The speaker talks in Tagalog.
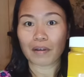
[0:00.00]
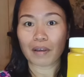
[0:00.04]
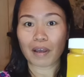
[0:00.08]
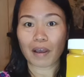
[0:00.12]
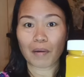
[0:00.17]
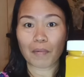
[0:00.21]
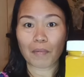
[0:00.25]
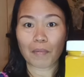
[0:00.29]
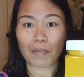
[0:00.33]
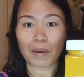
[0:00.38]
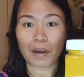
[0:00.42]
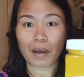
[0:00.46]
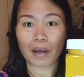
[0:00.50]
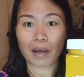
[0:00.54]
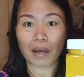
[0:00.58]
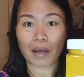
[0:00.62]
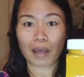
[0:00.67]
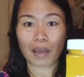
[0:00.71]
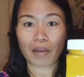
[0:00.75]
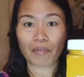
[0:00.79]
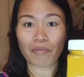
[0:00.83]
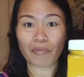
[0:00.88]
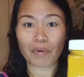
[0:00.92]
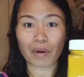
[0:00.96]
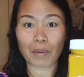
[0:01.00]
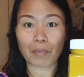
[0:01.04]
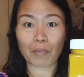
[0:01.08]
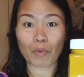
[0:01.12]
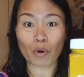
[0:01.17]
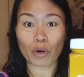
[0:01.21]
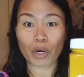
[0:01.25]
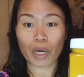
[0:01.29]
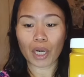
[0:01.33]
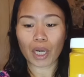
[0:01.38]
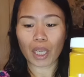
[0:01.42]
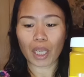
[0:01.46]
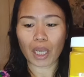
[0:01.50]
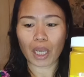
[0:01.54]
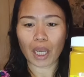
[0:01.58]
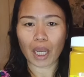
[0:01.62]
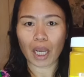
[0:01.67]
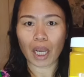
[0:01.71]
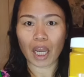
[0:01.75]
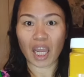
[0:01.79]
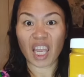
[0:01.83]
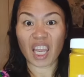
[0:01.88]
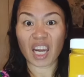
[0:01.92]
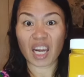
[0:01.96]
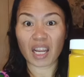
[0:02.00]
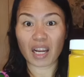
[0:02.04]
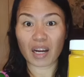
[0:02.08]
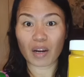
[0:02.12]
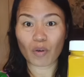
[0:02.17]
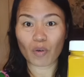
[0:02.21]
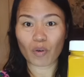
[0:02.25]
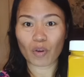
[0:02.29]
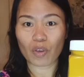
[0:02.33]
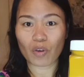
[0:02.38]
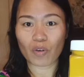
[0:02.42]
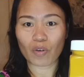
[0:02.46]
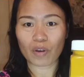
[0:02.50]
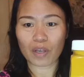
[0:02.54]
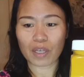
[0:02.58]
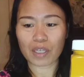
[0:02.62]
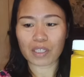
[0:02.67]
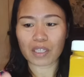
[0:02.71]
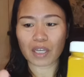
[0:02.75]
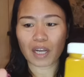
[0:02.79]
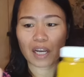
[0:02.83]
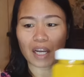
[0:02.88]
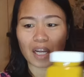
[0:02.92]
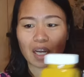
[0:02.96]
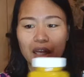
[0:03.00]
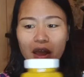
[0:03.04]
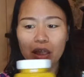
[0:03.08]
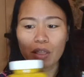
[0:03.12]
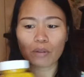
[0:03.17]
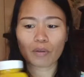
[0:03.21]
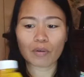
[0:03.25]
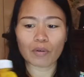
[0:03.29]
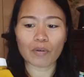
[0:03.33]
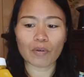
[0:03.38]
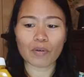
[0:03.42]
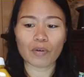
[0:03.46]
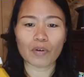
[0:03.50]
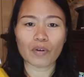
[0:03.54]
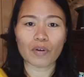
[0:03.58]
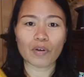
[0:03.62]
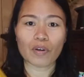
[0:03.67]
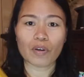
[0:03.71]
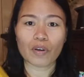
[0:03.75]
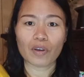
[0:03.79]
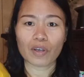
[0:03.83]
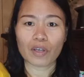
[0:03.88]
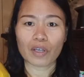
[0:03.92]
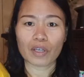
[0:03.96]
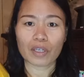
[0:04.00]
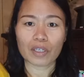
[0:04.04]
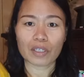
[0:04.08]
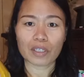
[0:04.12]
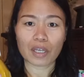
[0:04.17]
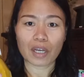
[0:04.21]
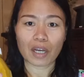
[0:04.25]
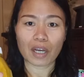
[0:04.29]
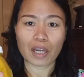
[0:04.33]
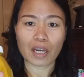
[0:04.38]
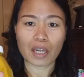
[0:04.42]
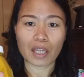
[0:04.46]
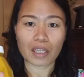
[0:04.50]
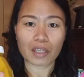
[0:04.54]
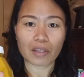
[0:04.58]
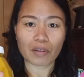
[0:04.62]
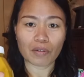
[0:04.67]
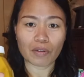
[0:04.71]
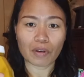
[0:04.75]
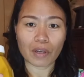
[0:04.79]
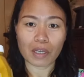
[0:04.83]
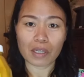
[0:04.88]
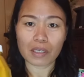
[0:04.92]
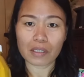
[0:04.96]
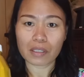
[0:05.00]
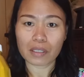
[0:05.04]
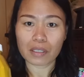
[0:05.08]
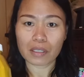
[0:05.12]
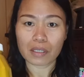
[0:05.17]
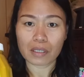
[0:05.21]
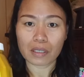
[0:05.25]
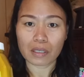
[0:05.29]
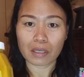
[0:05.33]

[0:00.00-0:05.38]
Um, every morning, kakainin ko yung isang ganito. Isang ganito, guys